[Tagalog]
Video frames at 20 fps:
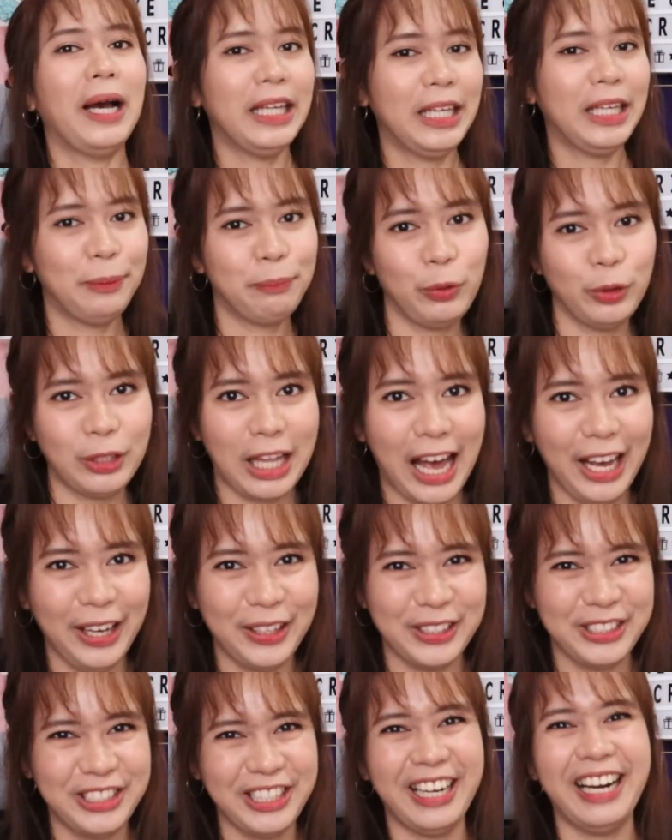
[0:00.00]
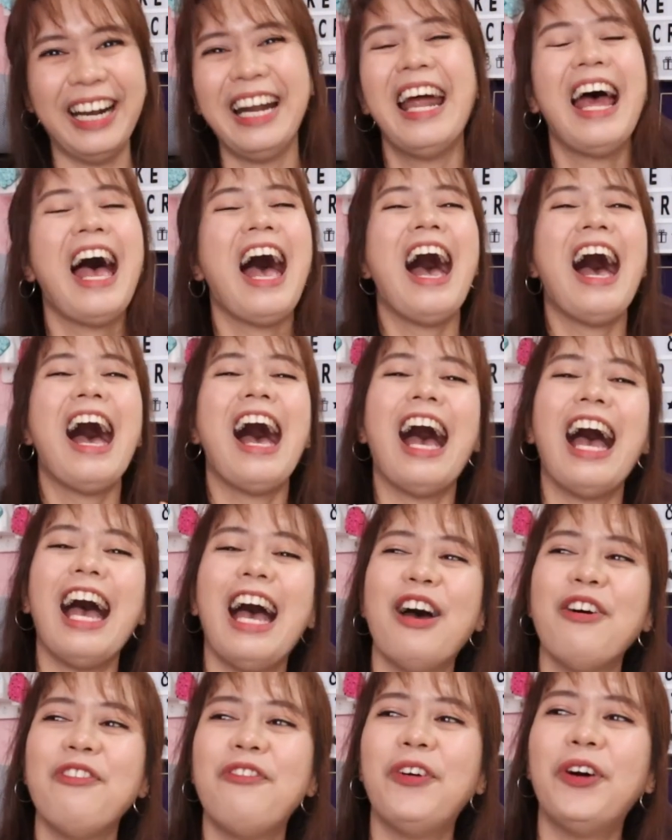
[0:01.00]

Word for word: Makinig po tayo, Char. Uh,